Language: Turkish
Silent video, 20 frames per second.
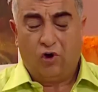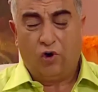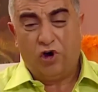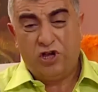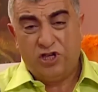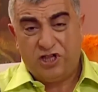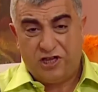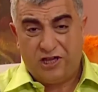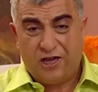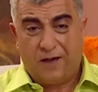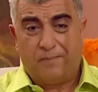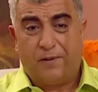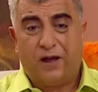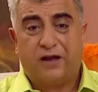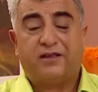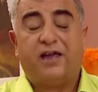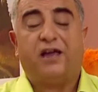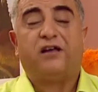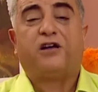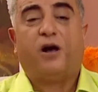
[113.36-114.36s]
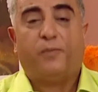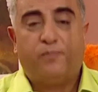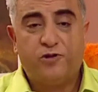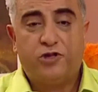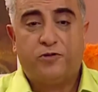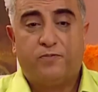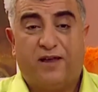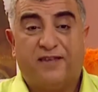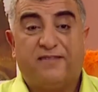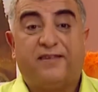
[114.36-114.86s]
O işi yaparken
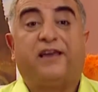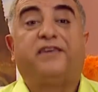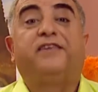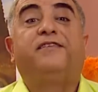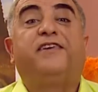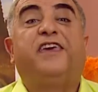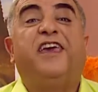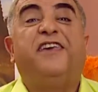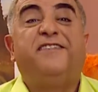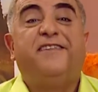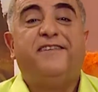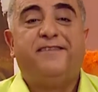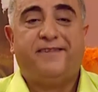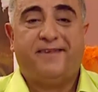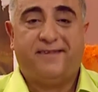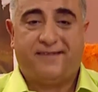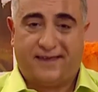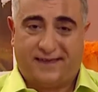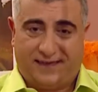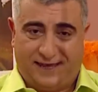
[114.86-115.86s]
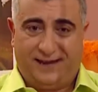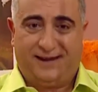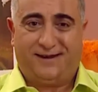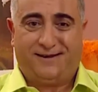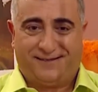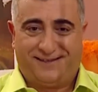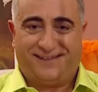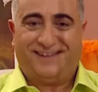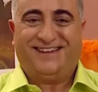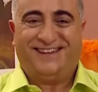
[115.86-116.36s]
kapışmazsak kesin size
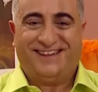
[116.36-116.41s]
geliriz.